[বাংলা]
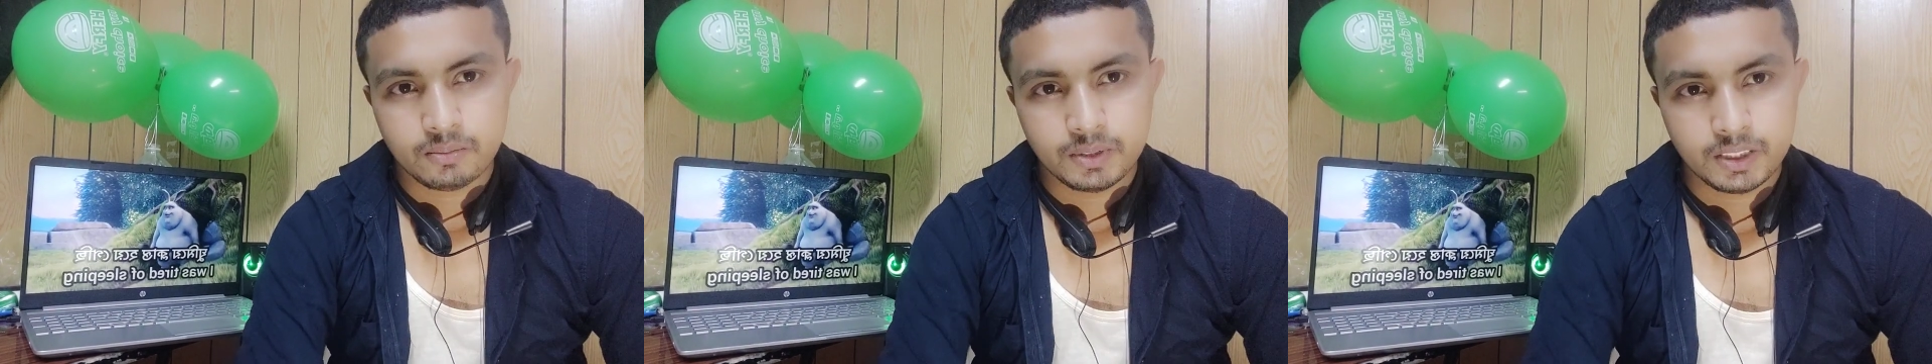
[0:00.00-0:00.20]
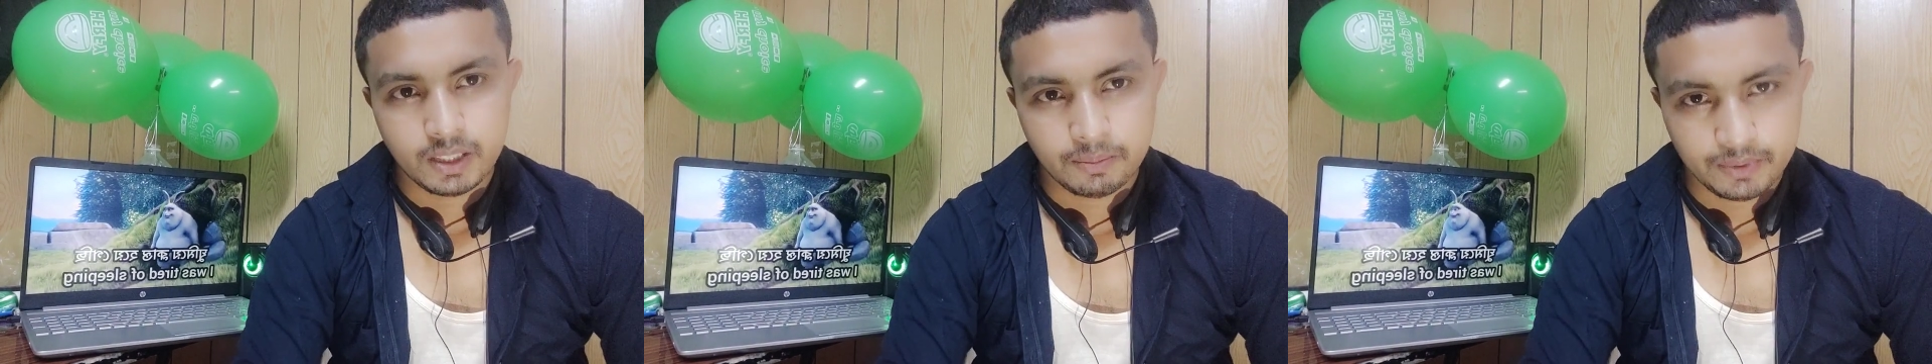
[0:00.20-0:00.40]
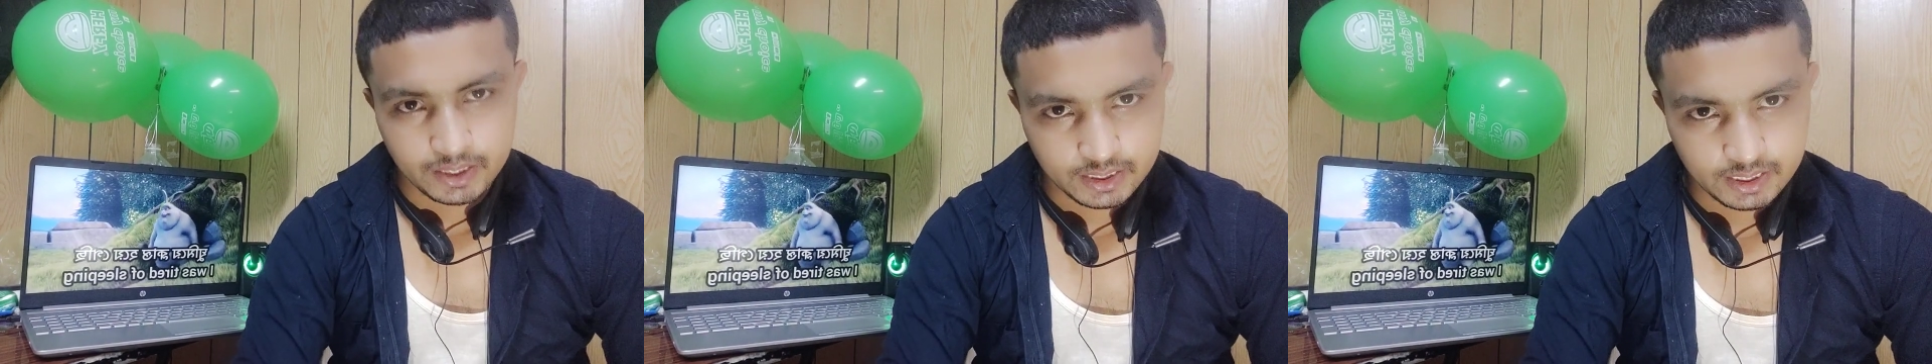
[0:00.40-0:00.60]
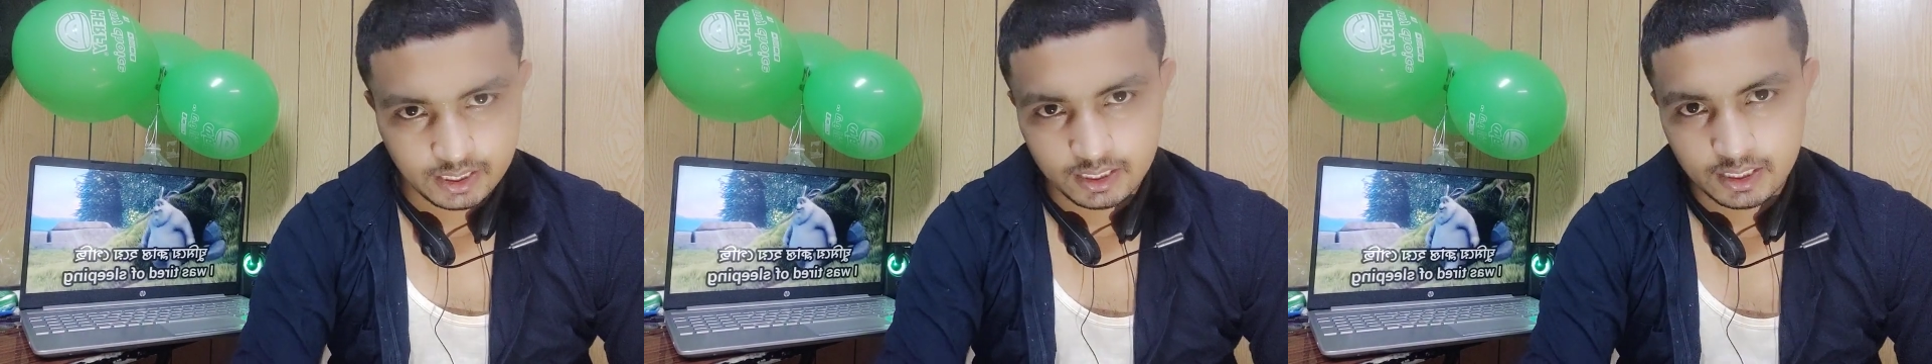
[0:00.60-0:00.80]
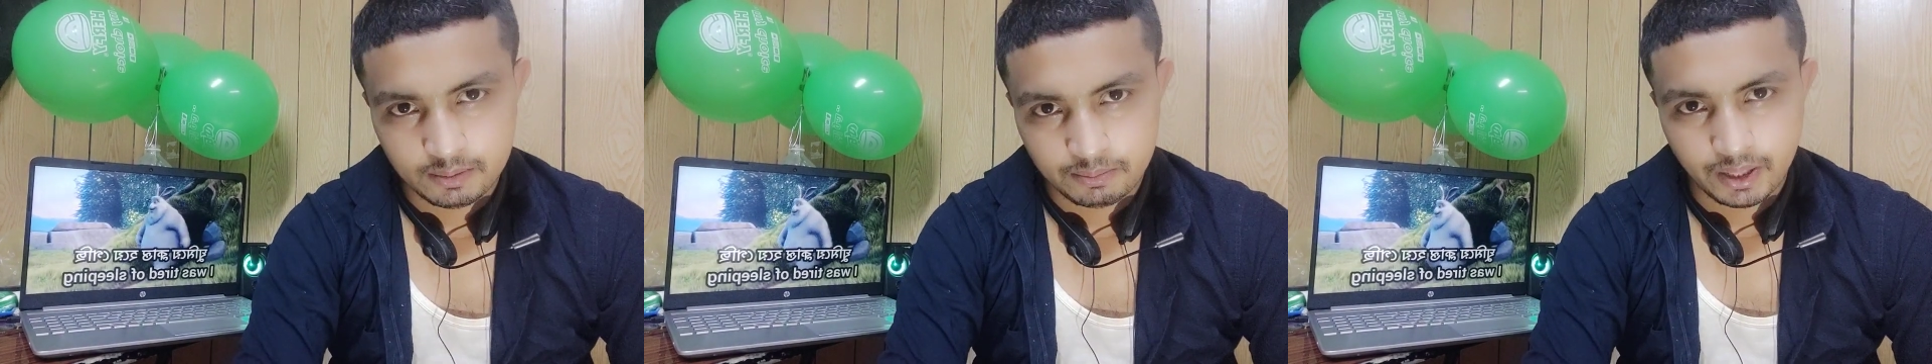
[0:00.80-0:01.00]
বেশি আপনার
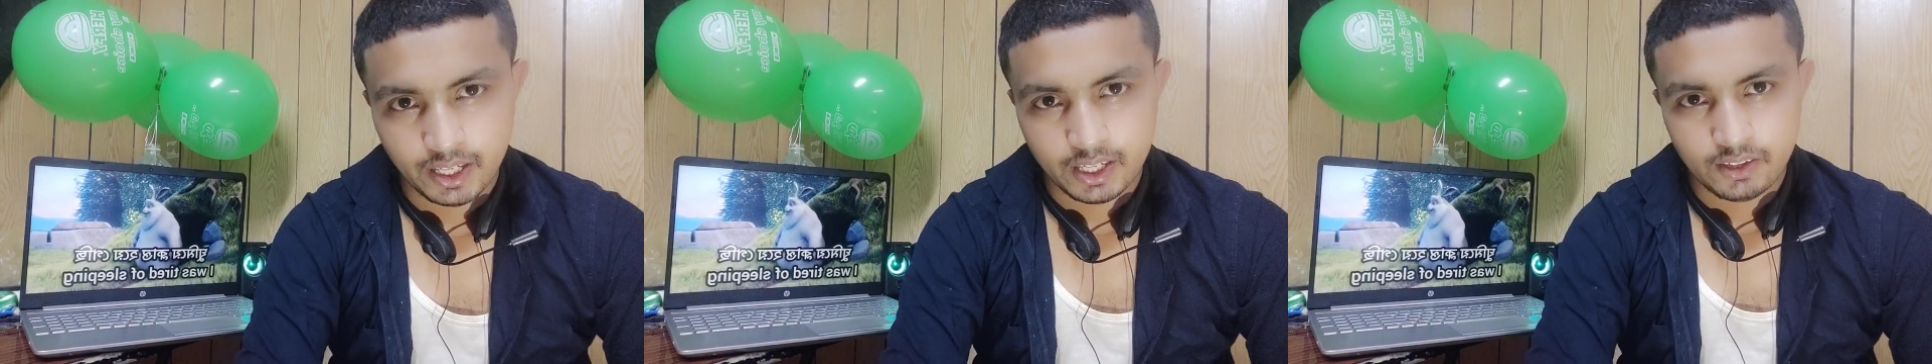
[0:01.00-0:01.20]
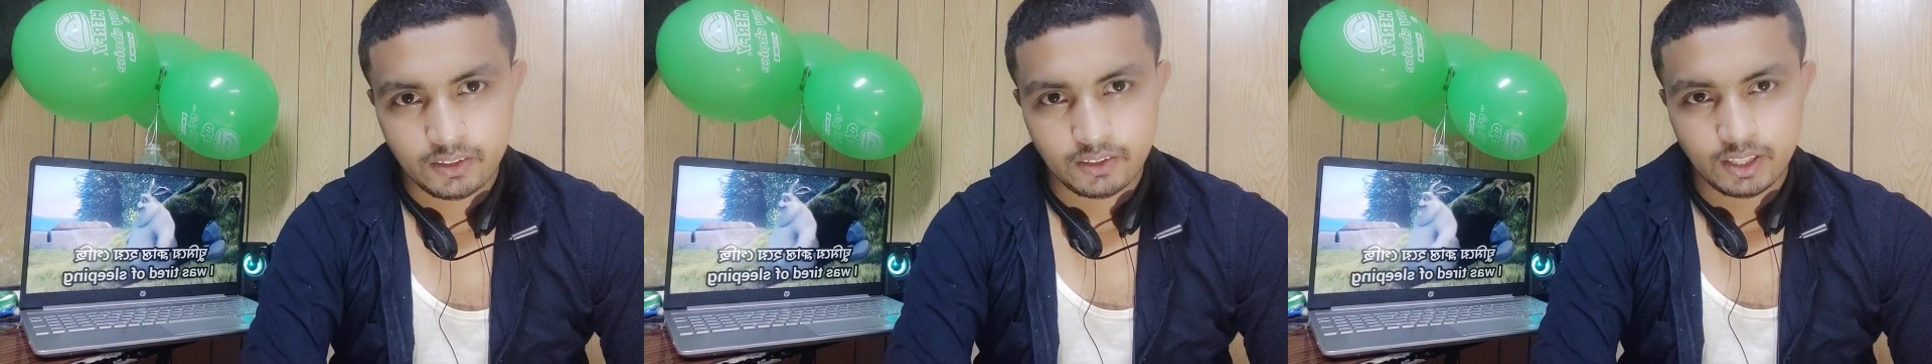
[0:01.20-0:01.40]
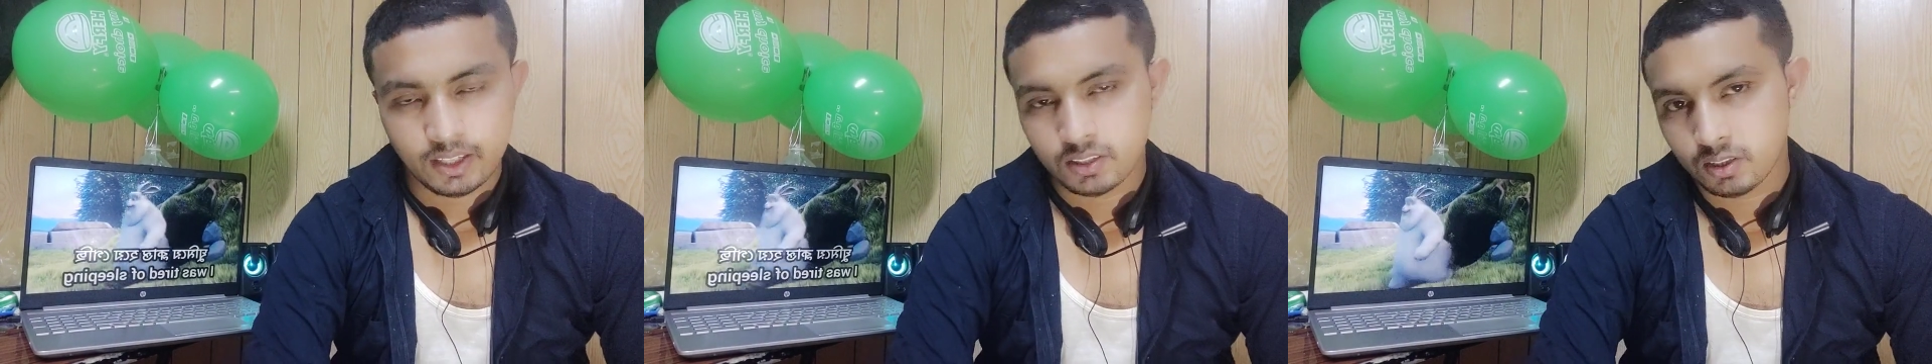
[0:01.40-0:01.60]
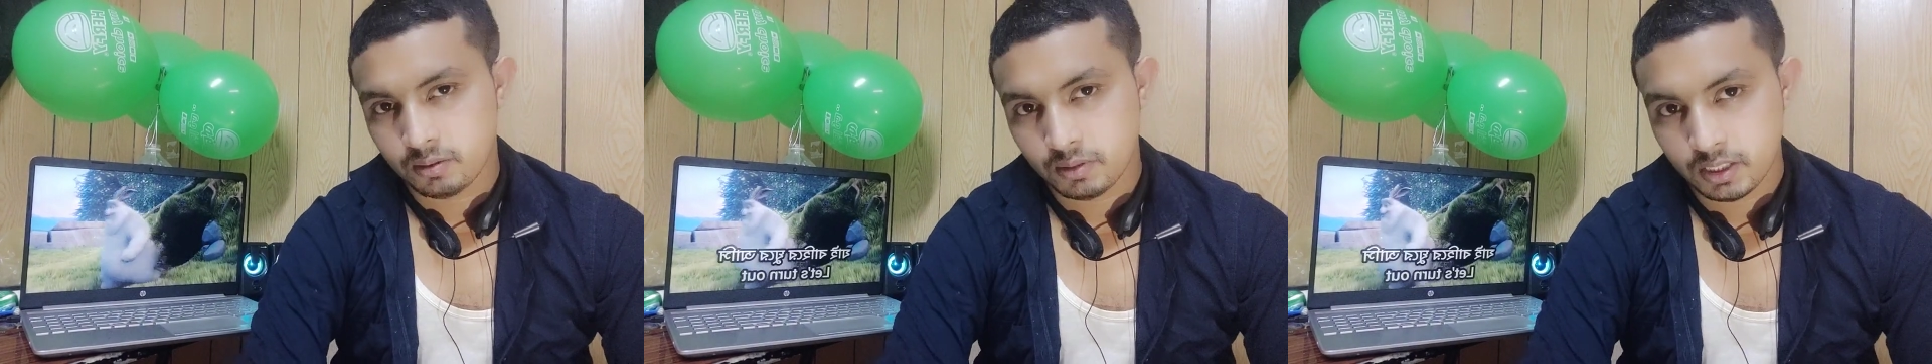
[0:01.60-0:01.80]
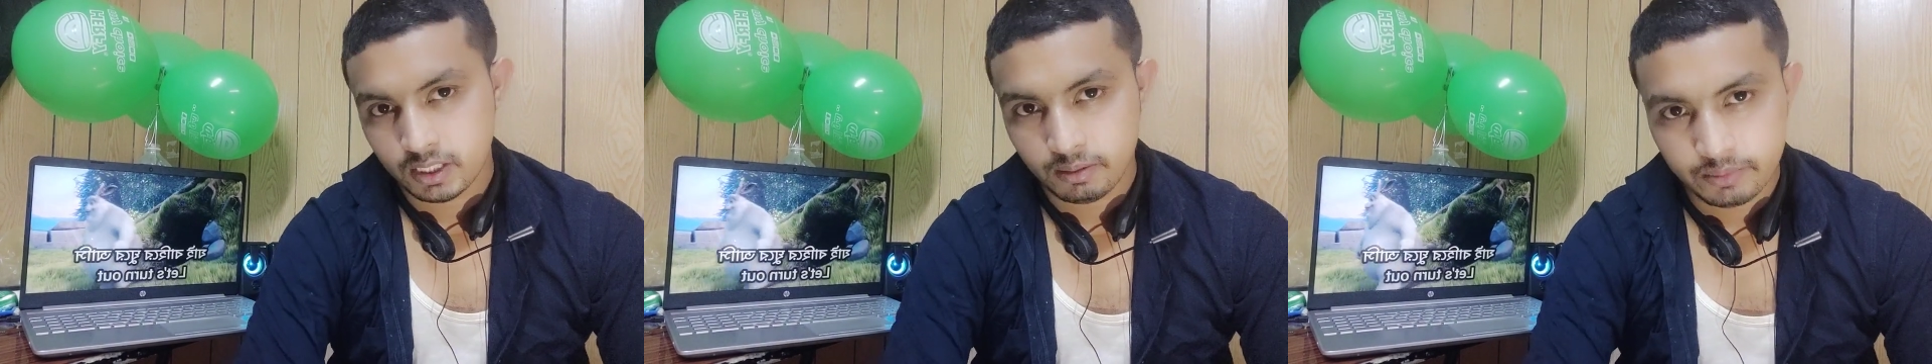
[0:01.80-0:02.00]
চ্যানেলটা ভাইরাল হয় আর
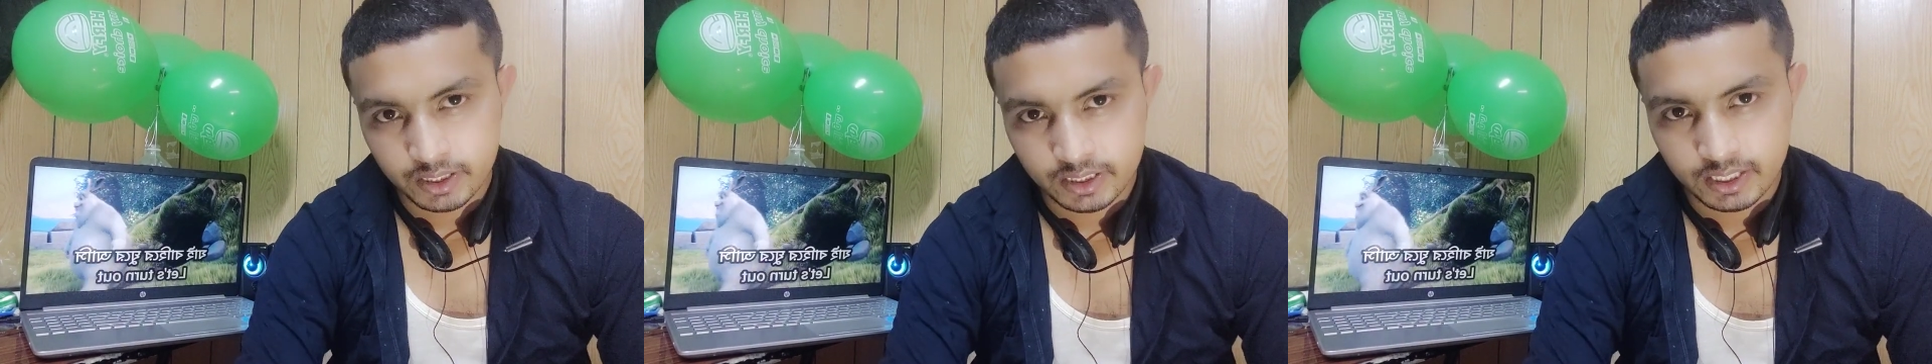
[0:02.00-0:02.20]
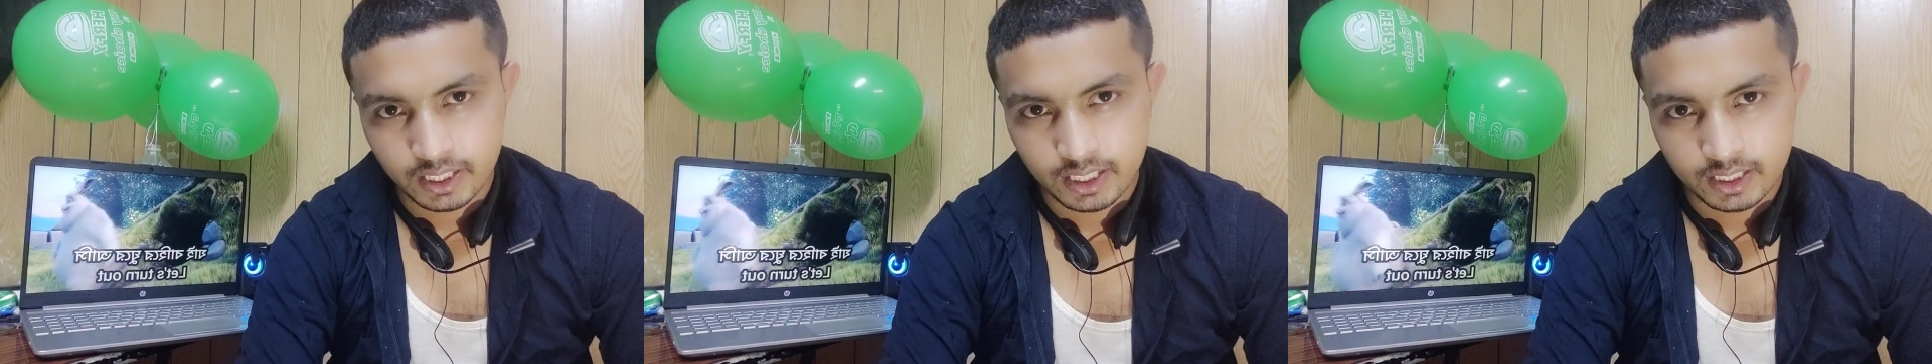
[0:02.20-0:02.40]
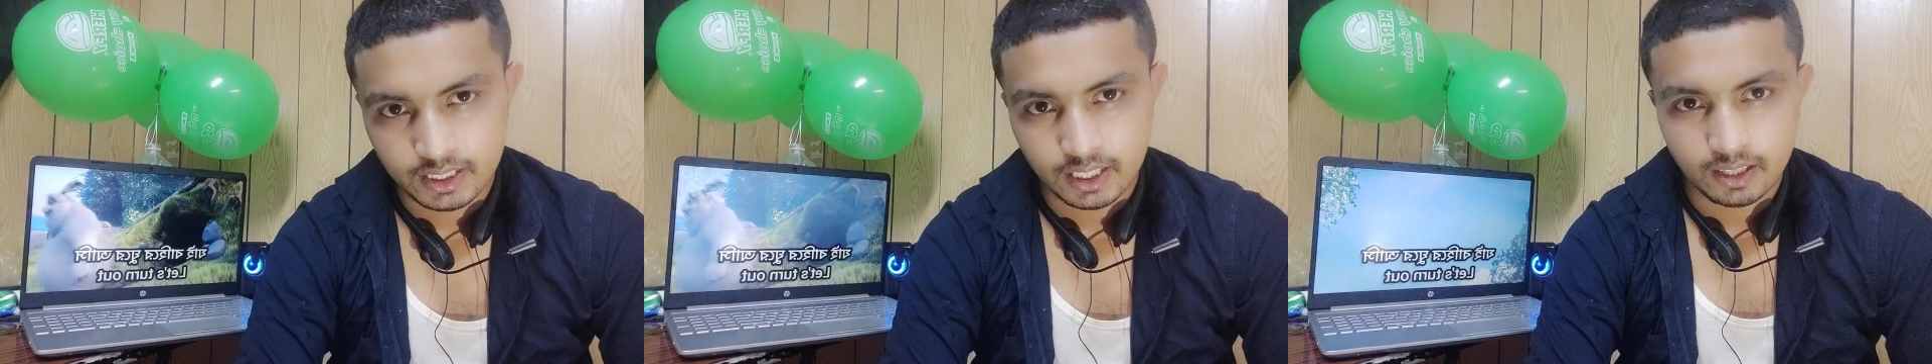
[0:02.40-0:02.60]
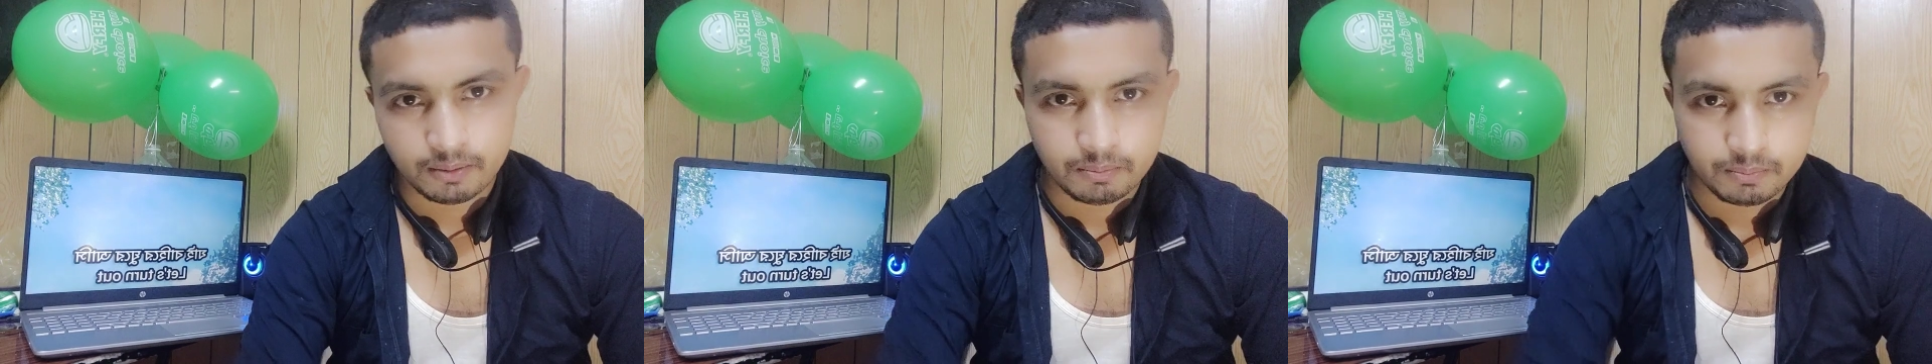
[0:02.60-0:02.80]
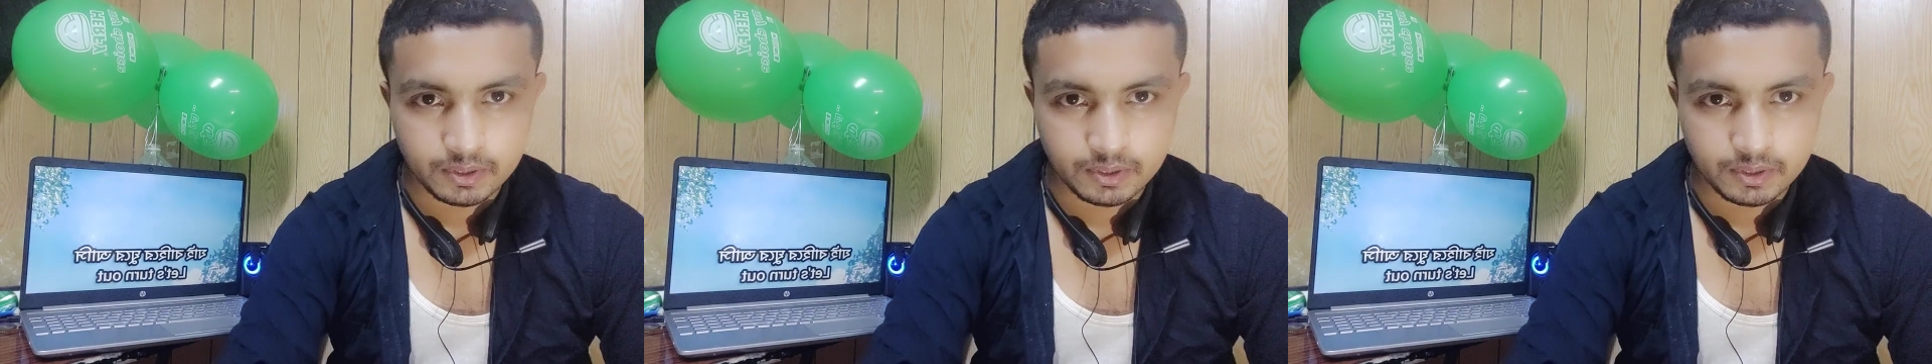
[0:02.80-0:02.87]
সবার সামনে যায় আর কি আর